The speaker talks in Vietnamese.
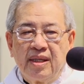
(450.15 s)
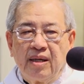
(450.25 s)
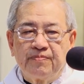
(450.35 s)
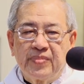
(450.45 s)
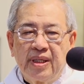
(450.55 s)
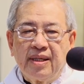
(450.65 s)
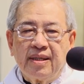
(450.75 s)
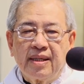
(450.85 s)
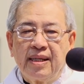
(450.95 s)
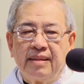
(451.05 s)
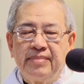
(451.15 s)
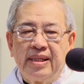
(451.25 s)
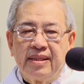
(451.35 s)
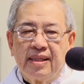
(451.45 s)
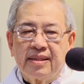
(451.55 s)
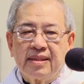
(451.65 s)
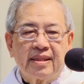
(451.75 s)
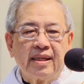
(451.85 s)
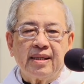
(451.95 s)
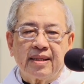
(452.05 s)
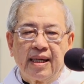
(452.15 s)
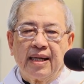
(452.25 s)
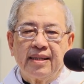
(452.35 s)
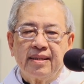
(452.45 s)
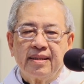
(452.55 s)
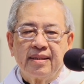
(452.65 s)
học thức hay là bình dân tất cả